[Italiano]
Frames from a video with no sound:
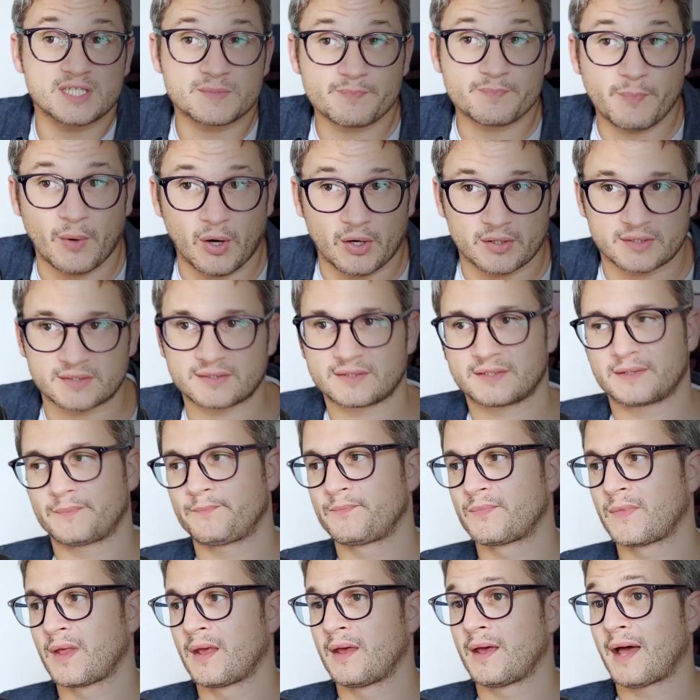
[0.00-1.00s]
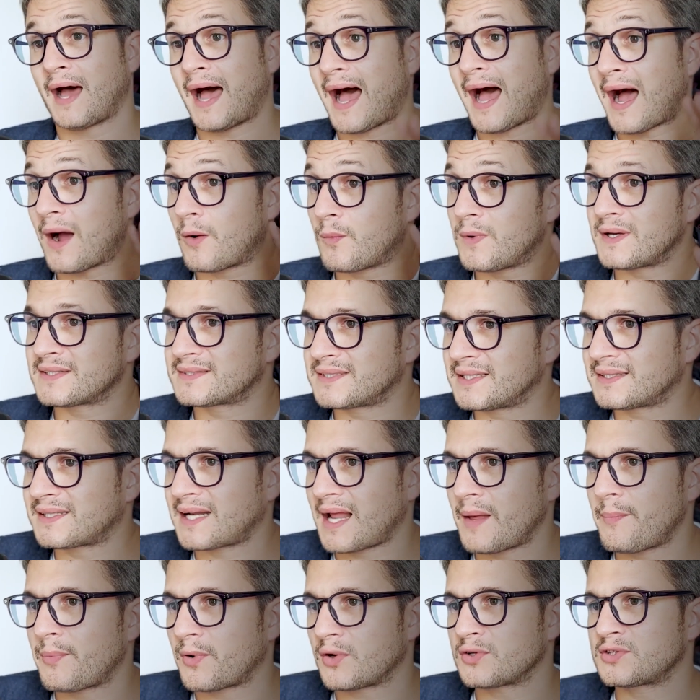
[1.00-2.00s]
sport, a queste
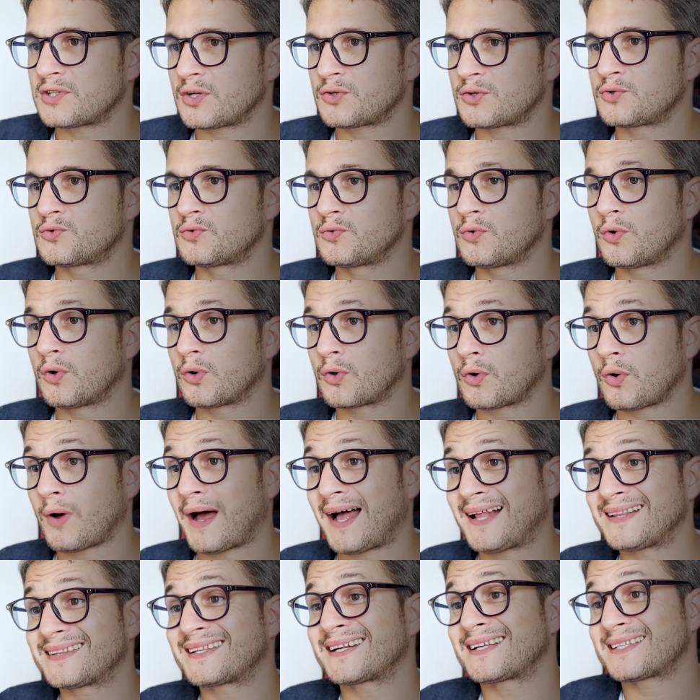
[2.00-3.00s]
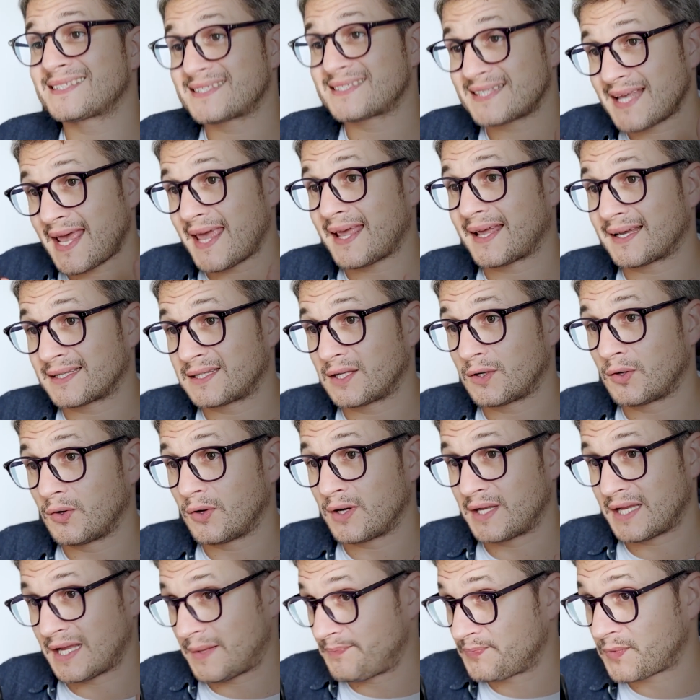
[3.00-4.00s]
tre però si aggiungono altre sei
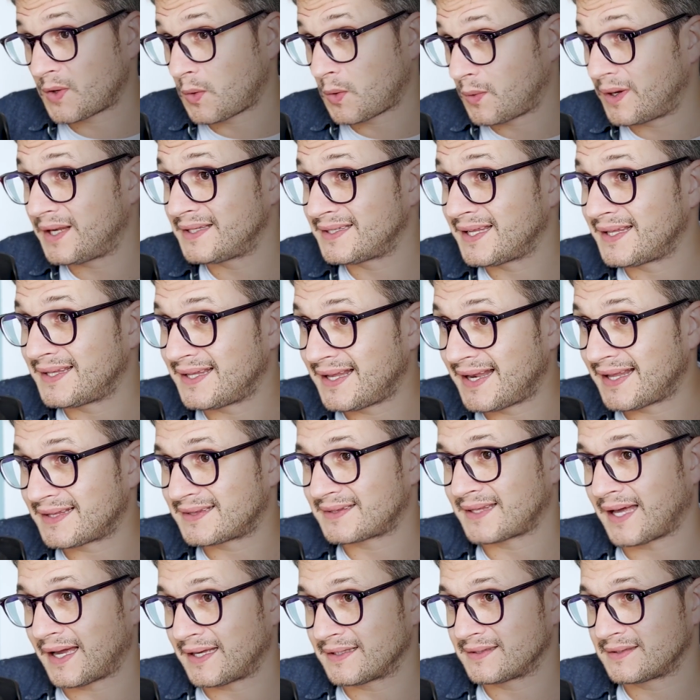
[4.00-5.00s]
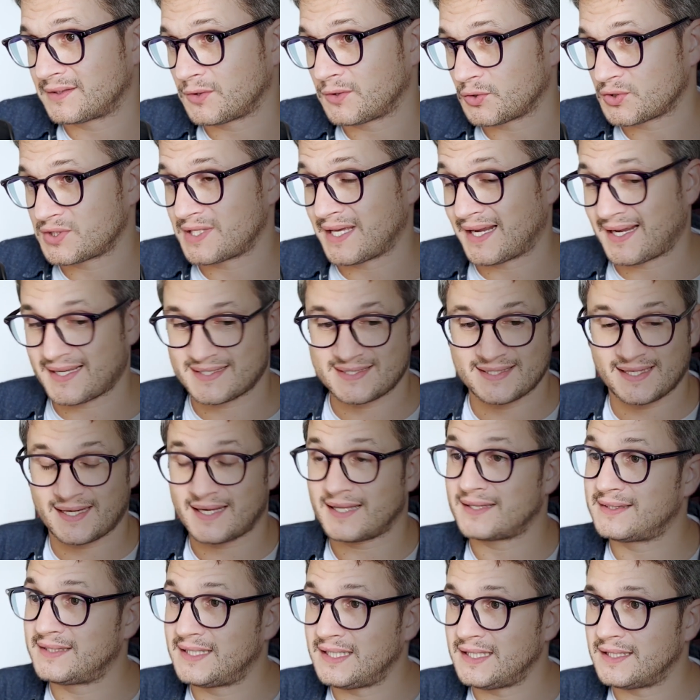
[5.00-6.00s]
categorie, quelle dei dilettanti, ossia la
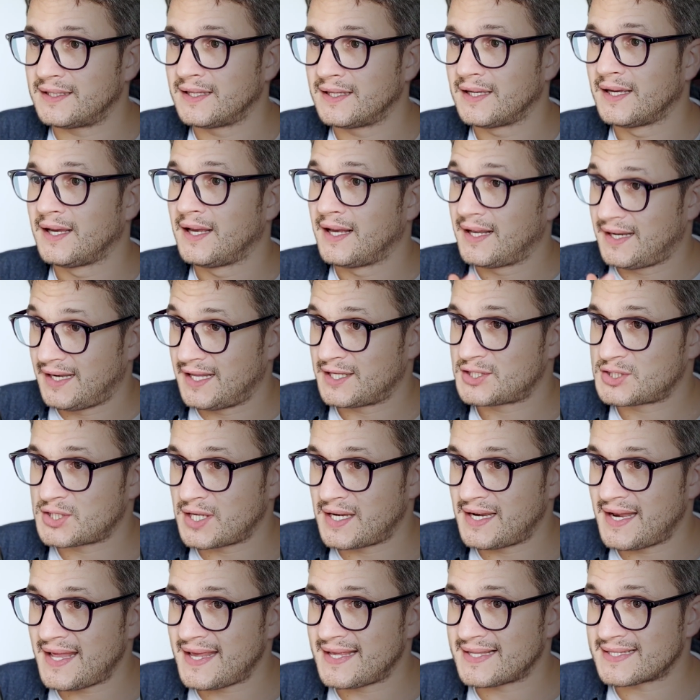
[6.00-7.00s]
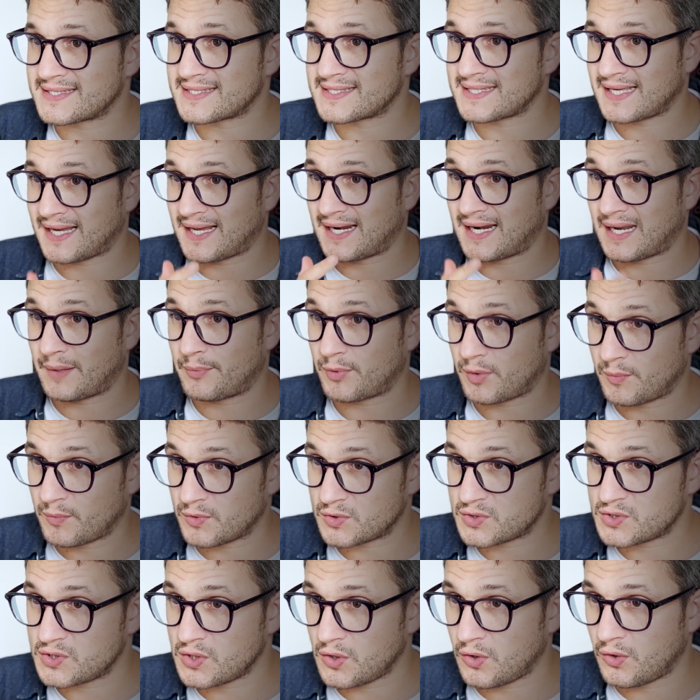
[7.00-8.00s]
serie D, l'eccellenza, la
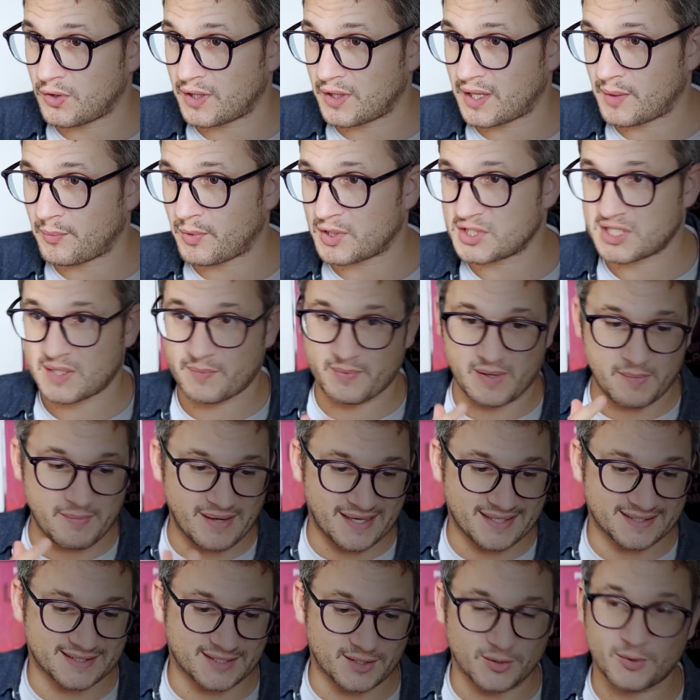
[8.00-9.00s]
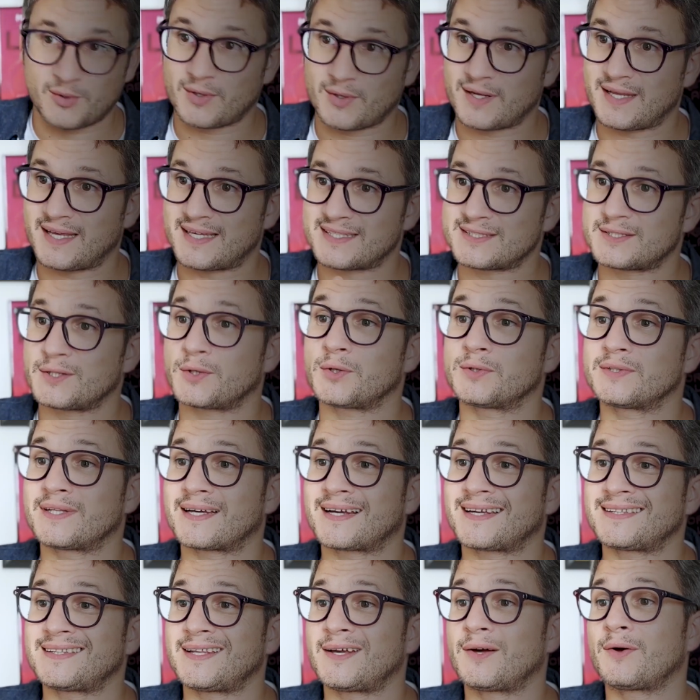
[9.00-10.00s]
promozione, poi c'è prima categoria, seconda
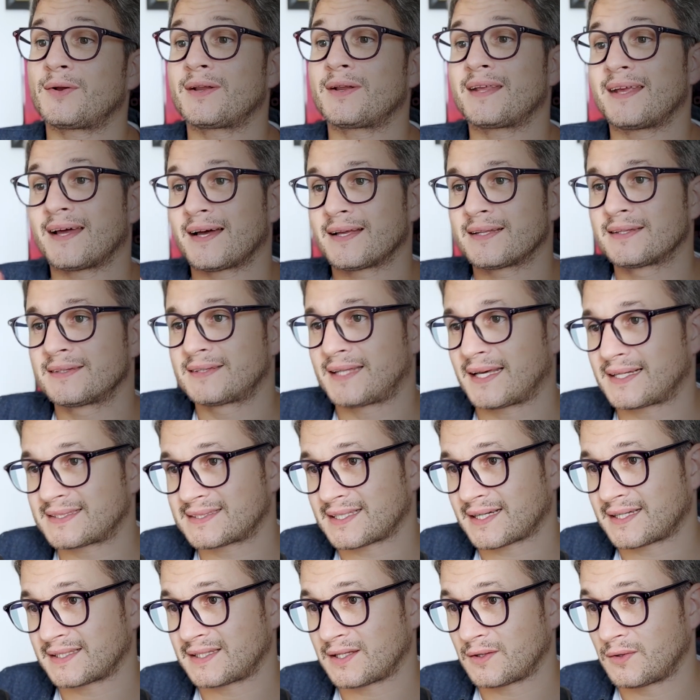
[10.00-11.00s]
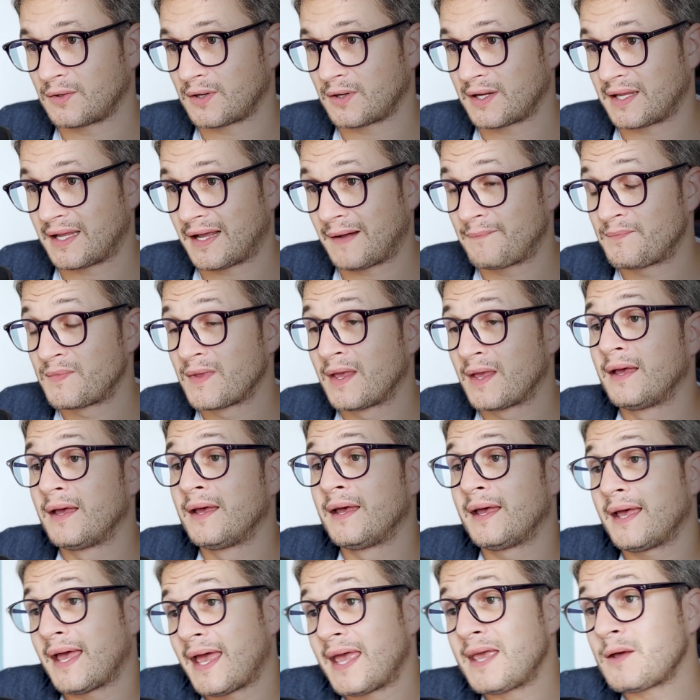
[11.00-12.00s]
categoria, terza categoria.
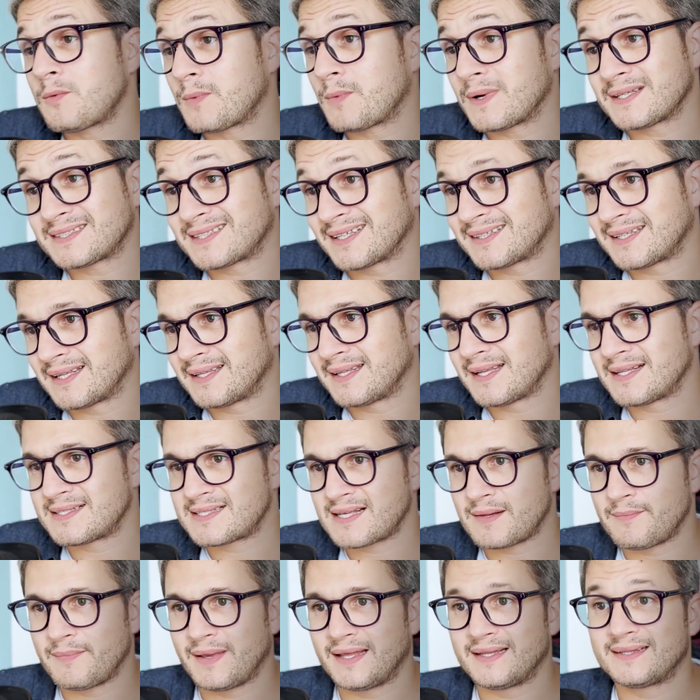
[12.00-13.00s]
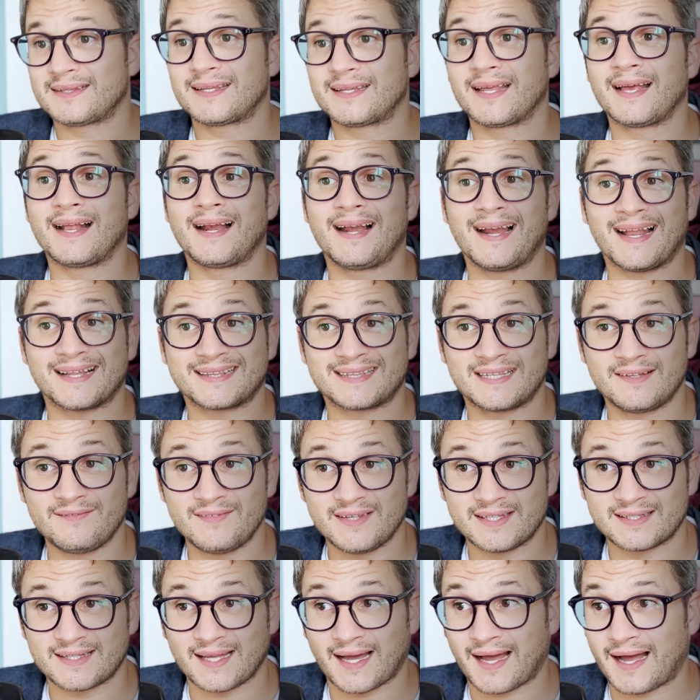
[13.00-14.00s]
E in queste tendenzialmente
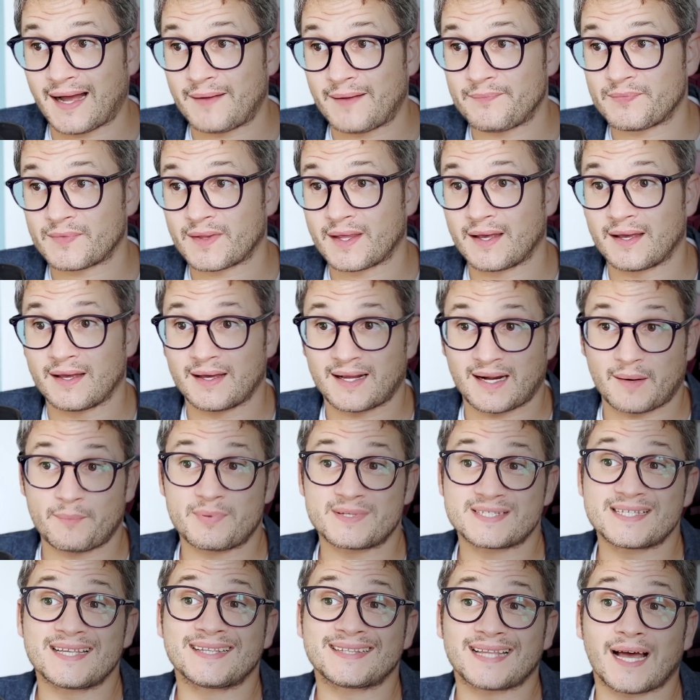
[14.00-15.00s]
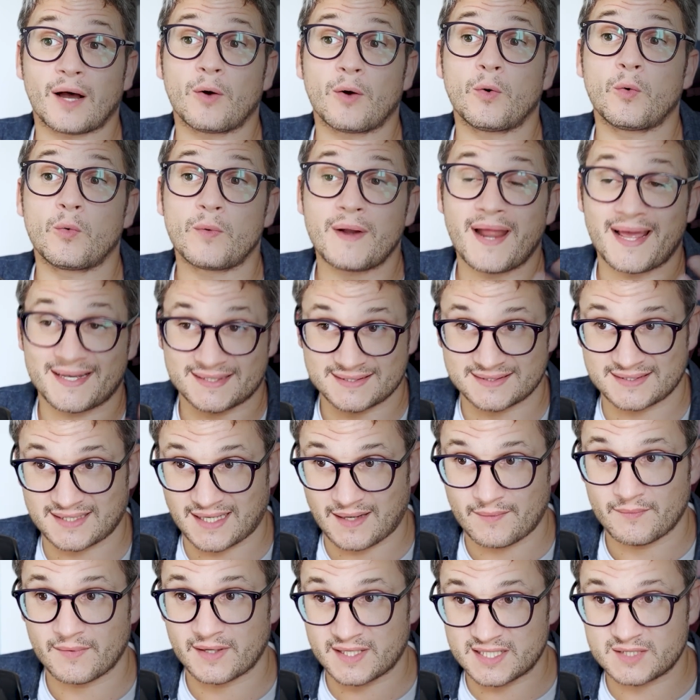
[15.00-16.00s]
l'attività eh, rappresenta un
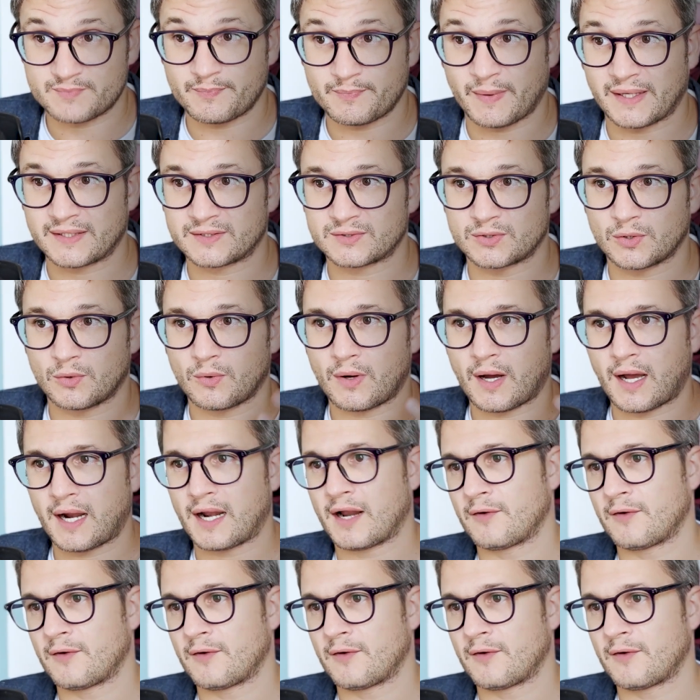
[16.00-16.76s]
extra rispetto al